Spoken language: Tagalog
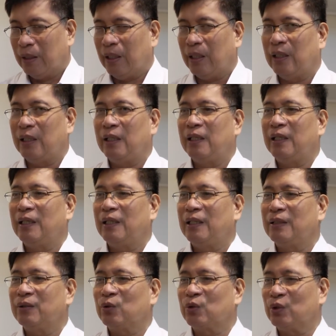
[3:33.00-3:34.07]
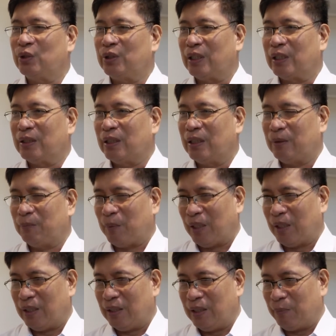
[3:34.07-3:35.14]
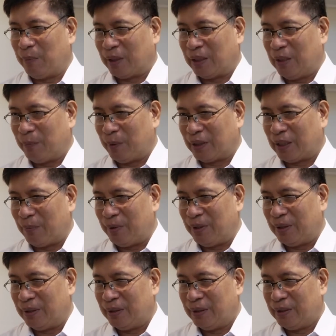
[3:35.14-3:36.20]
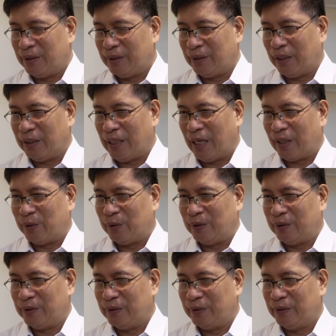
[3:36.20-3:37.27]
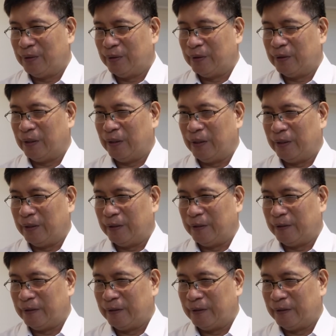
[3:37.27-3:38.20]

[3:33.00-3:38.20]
Ah, ang totoo, nagpalipat-lipat kami ng Daco. Opo. Oo. Ah.